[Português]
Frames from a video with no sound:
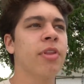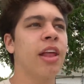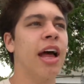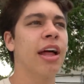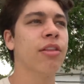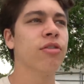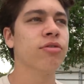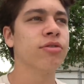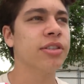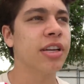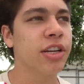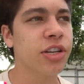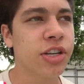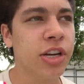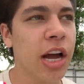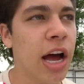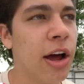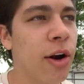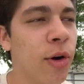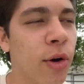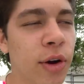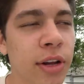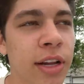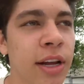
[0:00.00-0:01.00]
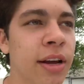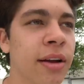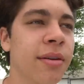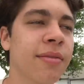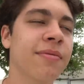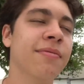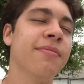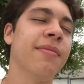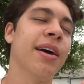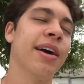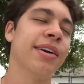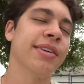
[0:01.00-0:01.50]
a não ser de
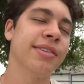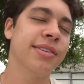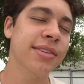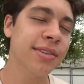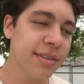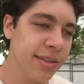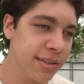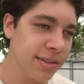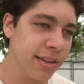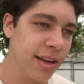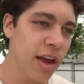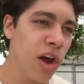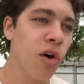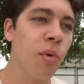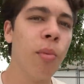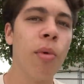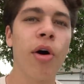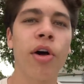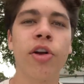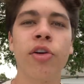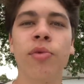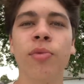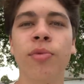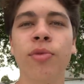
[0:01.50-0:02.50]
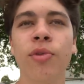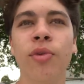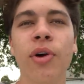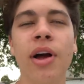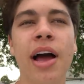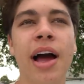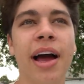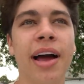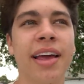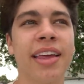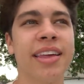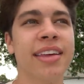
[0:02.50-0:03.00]
carona, mas eu moro em um
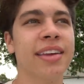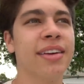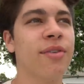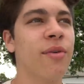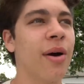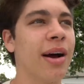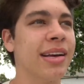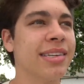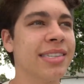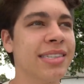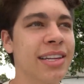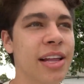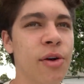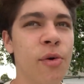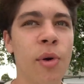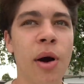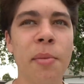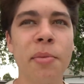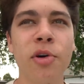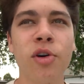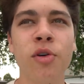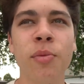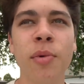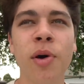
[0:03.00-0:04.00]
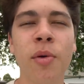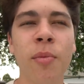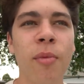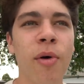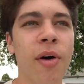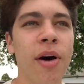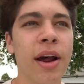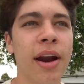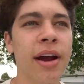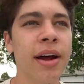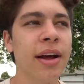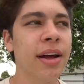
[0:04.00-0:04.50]
lugar que quase nenhum amigo meu
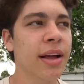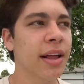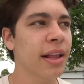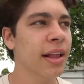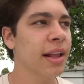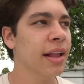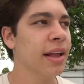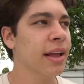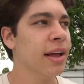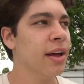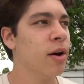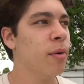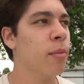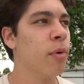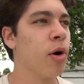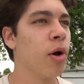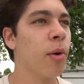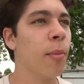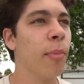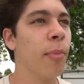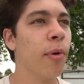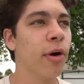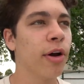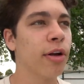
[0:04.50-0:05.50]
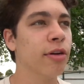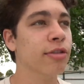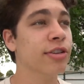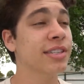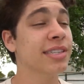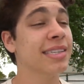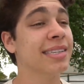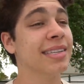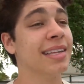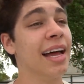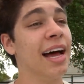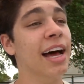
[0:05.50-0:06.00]
mora. Moro um pouquinho
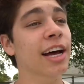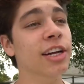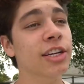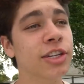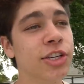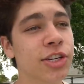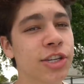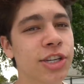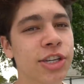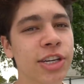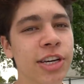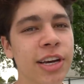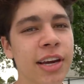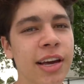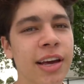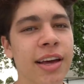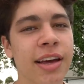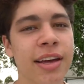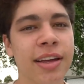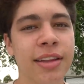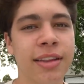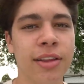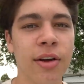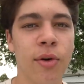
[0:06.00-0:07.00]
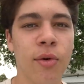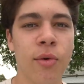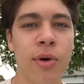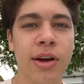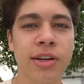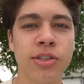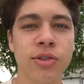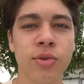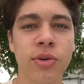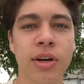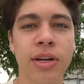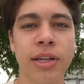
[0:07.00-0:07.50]
distante. Então eu
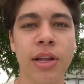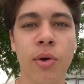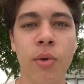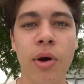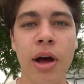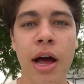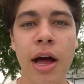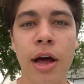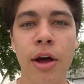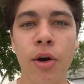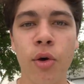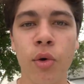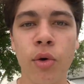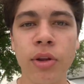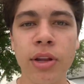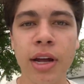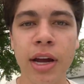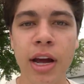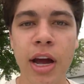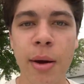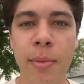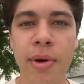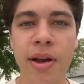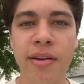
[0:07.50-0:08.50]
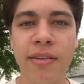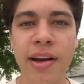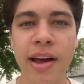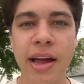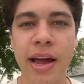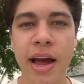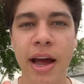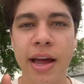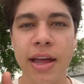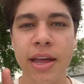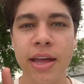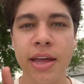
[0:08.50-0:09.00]
quase nunca tenho carona, a câmera vai
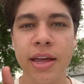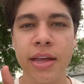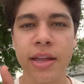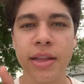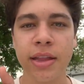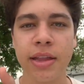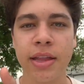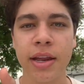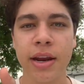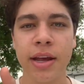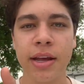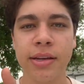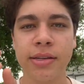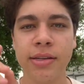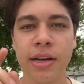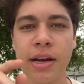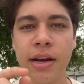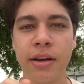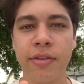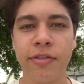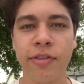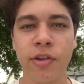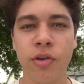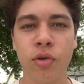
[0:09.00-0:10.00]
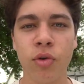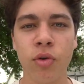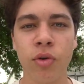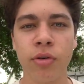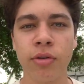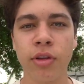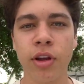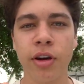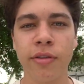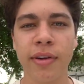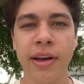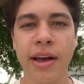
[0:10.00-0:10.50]
cair em 3. Ah, ficou.
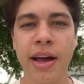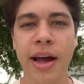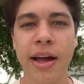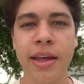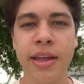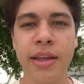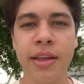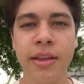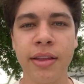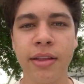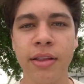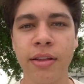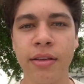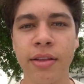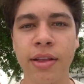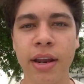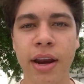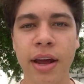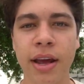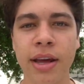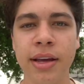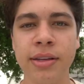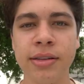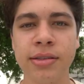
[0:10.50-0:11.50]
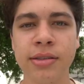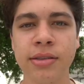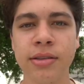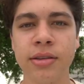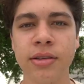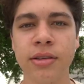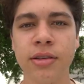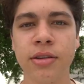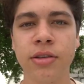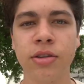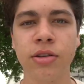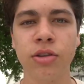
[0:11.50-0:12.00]
Não, vai cair. Em 3,
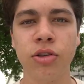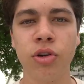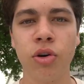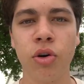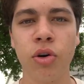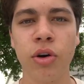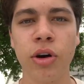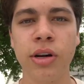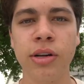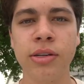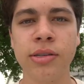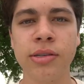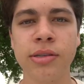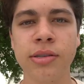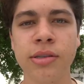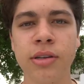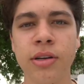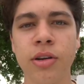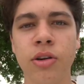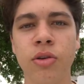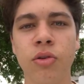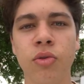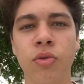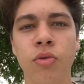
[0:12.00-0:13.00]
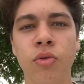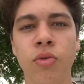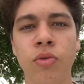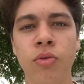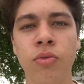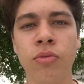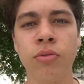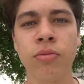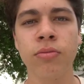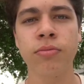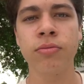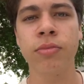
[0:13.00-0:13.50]
2,
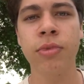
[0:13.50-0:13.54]
1.